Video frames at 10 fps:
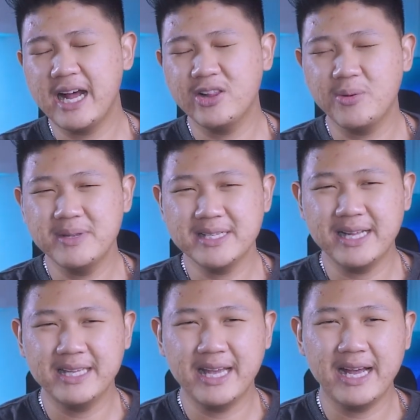kalau
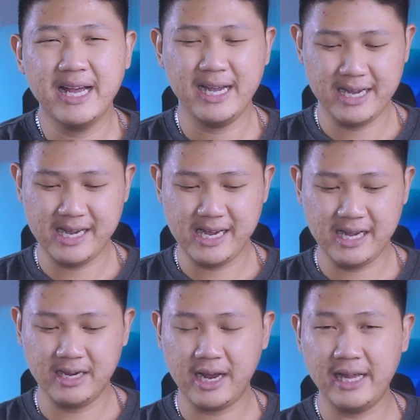misalnya
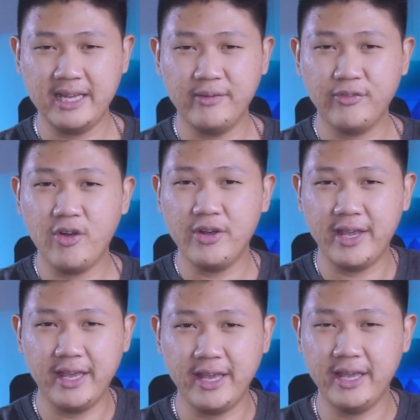kalian
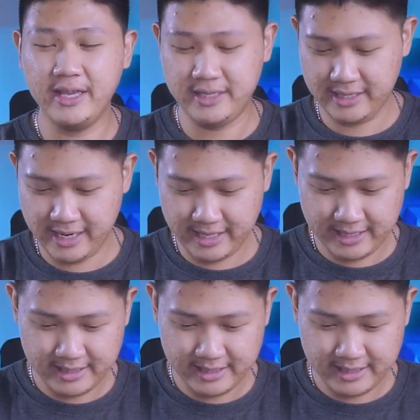vlogging, nah